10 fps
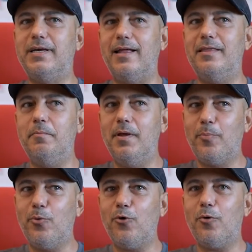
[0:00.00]
Kendim
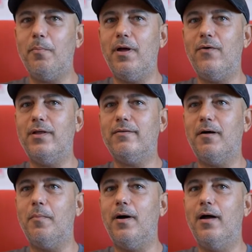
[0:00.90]
yapıyorum evet
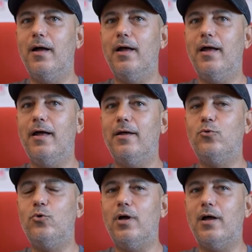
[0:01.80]
ama e,
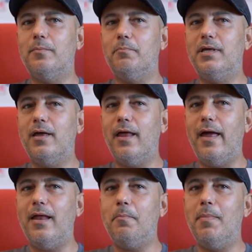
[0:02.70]
dünyanın bir kere
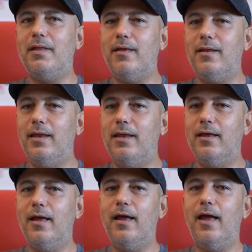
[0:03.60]
en
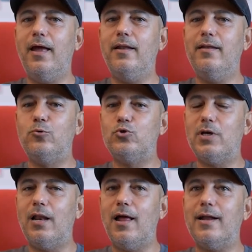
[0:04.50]
medeni, en
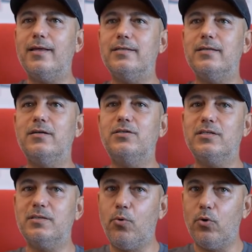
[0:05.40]
güzel herkese
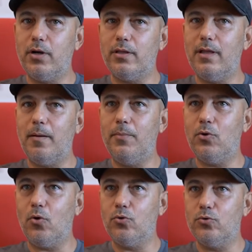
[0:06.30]
açık sporlarından
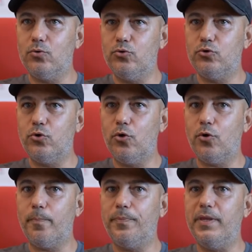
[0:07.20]
biri olduğunu
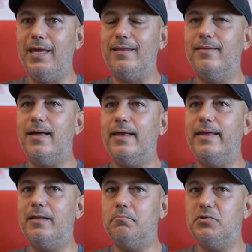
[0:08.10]
düşünüyorum. 7'den
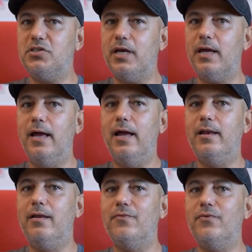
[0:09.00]
70'e
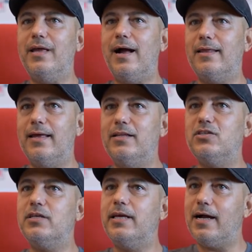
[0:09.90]
lafı yelken
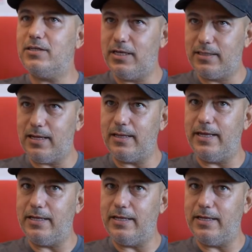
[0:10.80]
için gerçekten